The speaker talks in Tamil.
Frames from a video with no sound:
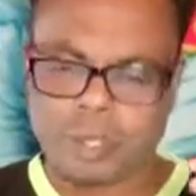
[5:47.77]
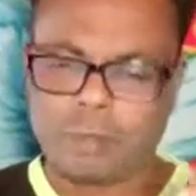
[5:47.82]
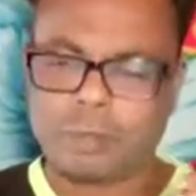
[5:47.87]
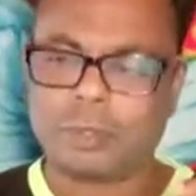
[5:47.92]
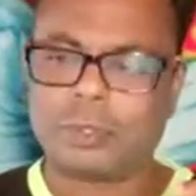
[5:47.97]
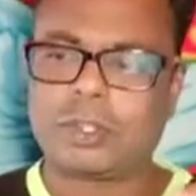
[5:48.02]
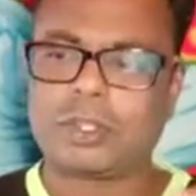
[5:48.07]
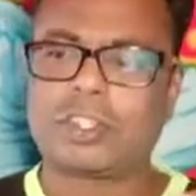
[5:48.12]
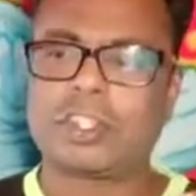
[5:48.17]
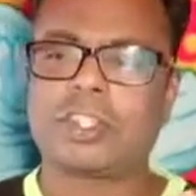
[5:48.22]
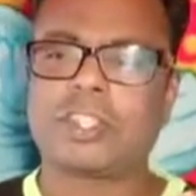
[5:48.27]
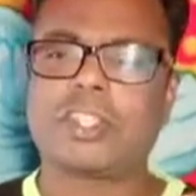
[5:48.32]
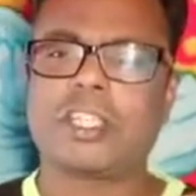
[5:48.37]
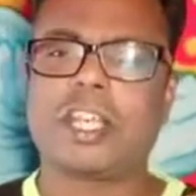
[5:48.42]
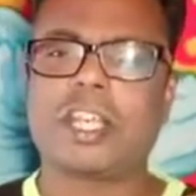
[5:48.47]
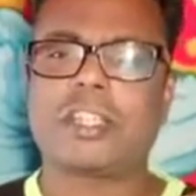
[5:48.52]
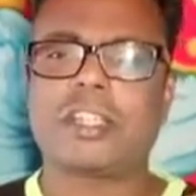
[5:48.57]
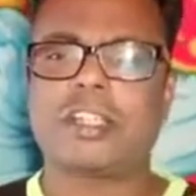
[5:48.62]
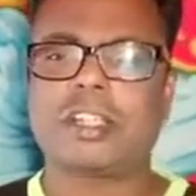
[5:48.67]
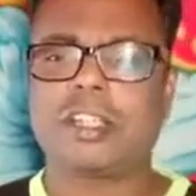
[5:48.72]
புது
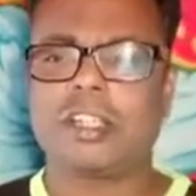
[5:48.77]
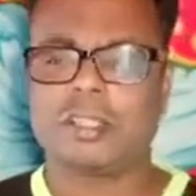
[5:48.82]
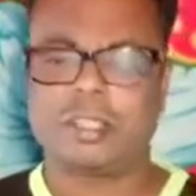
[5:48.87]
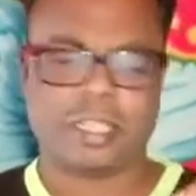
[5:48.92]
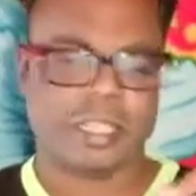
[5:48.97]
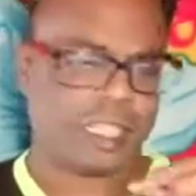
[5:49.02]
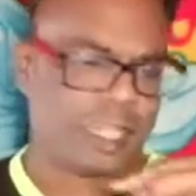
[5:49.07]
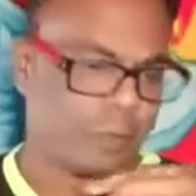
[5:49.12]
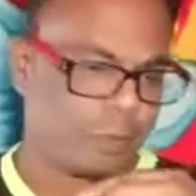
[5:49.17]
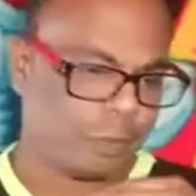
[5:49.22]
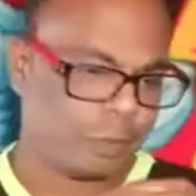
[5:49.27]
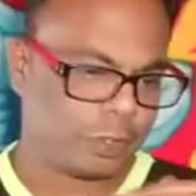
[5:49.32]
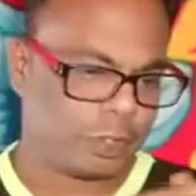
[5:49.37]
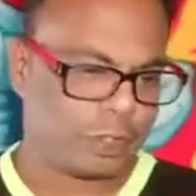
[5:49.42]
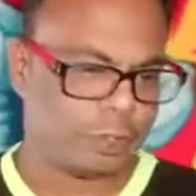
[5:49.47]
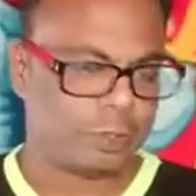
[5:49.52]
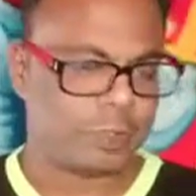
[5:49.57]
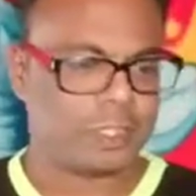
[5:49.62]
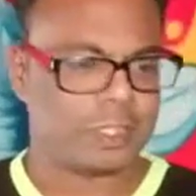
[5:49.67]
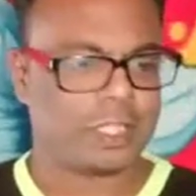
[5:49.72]
சிருஷ்டியாக இருக்கிறாங்க எல்லாம்
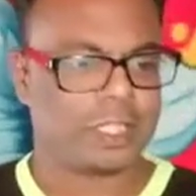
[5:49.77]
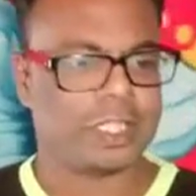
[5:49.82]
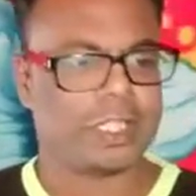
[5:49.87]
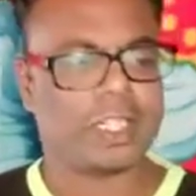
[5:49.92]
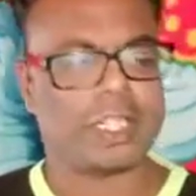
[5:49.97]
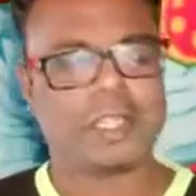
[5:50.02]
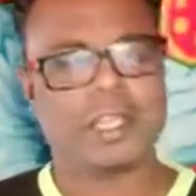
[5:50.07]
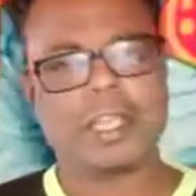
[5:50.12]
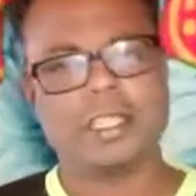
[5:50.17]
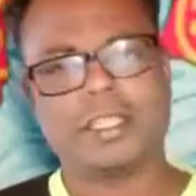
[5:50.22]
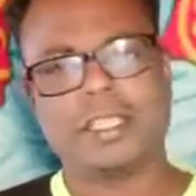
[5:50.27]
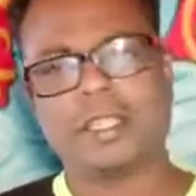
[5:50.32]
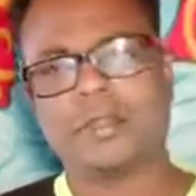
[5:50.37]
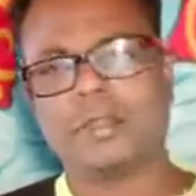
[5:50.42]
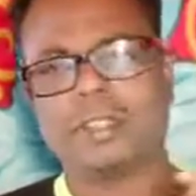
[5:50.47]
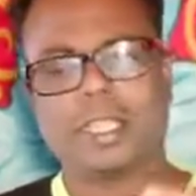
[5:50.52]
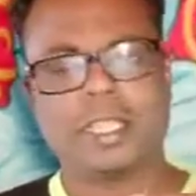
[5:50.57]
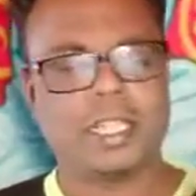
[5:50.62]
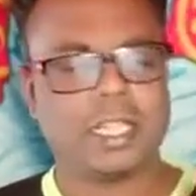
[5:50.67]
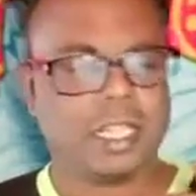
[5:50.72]
முடிஞ்சு போச்சு ரெண்டாயிரத்தி
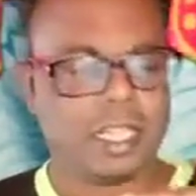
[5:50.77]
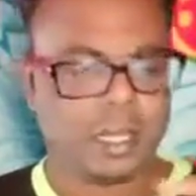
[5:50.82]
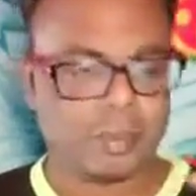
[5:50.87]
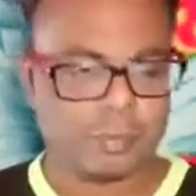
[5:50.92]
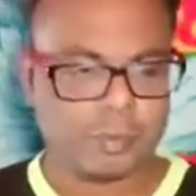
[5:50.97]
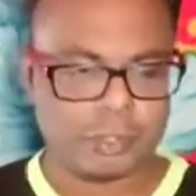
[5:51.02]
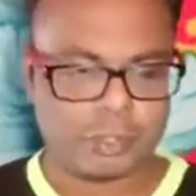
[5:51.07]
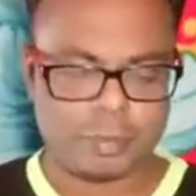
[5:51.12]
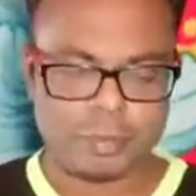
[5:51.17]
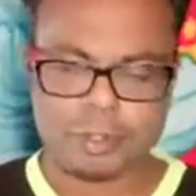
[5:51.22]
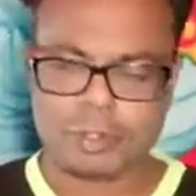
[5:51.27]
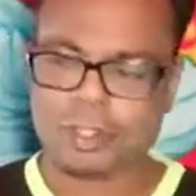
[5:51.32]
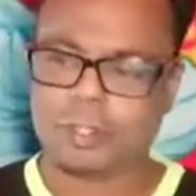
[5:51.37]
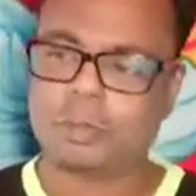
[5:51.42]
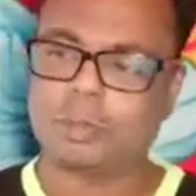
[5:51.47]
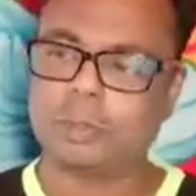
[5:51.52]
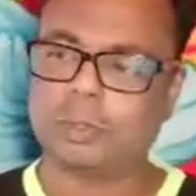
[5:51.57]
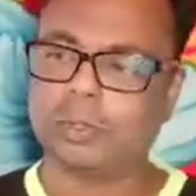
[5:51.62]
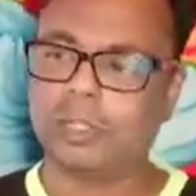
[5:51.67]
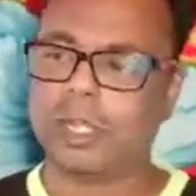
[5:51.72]
இருபத்தெண்டில் எல்லாம் முடிஞ்சு போச்சு
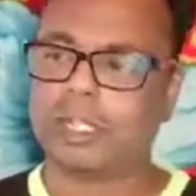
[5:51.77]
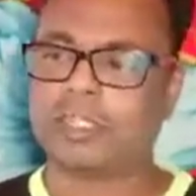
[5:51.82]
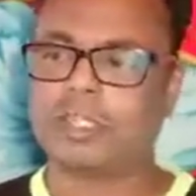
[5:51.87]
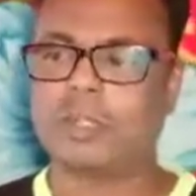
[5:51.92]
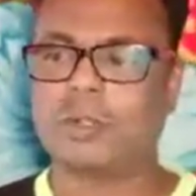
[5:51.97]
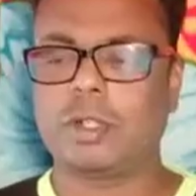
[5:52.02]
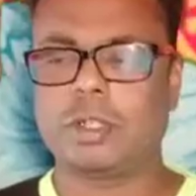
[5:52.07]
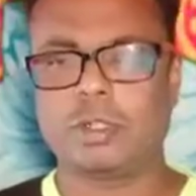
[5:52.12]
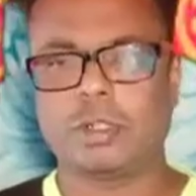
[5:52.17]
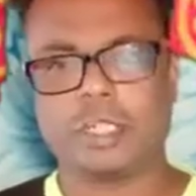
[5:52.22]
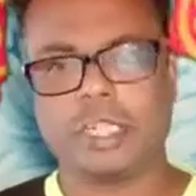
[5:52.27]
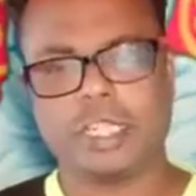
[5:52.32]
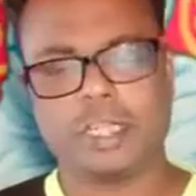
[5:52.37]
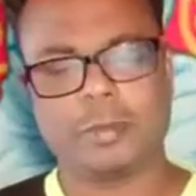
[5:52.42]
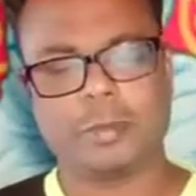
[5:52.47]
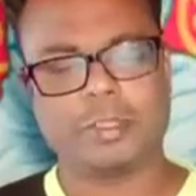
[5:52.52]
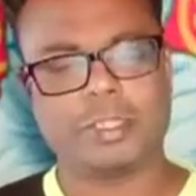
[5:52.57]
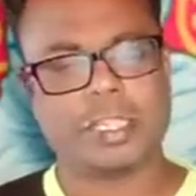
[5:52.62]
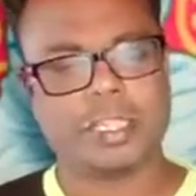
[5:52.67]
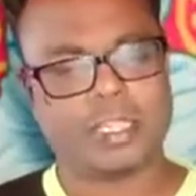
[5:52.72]
புது ஆசீர்வாதம் கிடைக்க
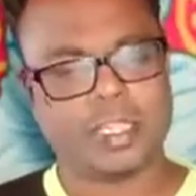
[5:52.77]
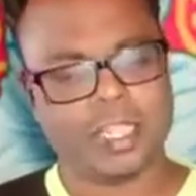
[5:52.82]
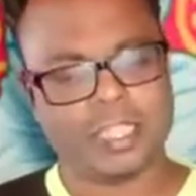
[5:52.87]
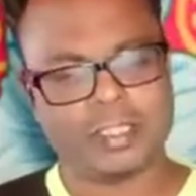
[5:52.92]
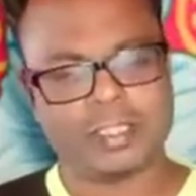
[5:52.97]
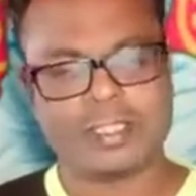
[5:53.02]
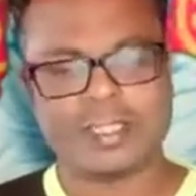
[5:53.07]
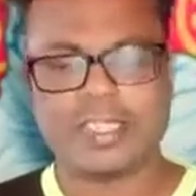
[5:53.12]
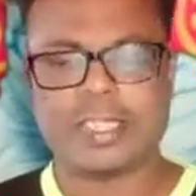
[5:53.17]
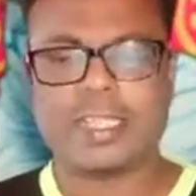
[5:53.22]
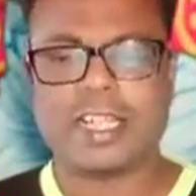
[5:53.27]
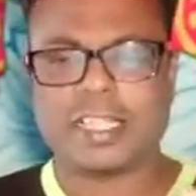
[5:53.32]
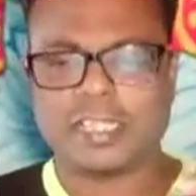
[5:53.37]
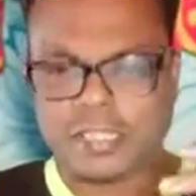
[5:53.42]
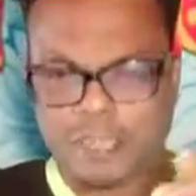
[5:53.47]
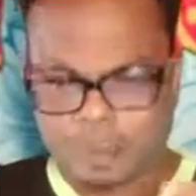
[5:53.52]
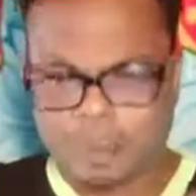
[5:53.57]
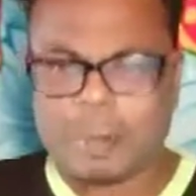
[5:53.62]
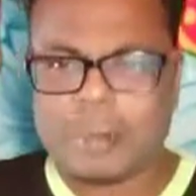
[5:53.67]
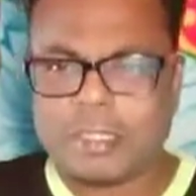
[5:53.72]
போகுது ரெண்டாயிரத்தி சரி நான்
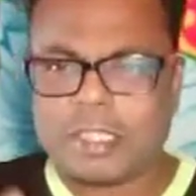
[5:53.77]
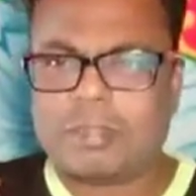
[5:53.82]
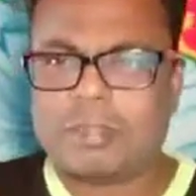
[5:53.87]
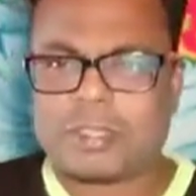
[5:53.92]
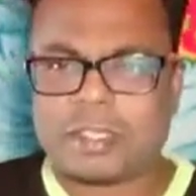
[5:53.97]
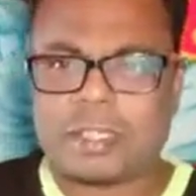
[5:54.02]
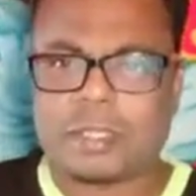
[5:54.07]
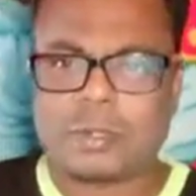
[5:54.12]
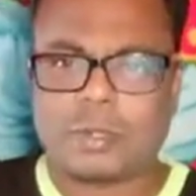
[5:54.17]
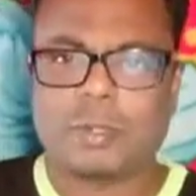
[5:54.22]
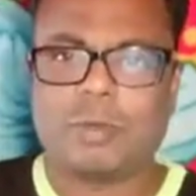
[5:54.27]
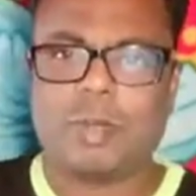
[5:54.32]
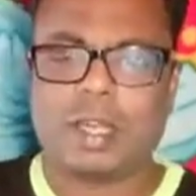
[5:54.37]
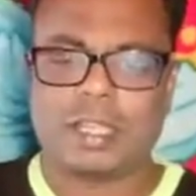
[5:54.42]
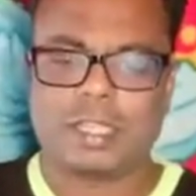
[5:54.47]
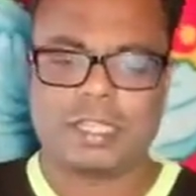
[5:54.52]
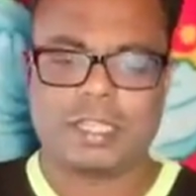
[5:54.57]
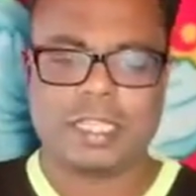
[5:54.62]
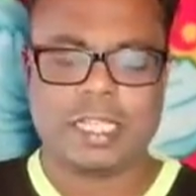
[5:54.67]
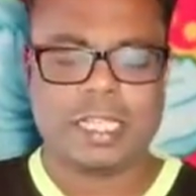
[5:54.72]
அதுக்கப்புறமா எதாவது வசனம்
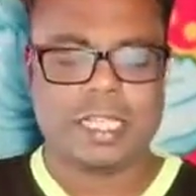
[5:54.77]
சொல்லுவார்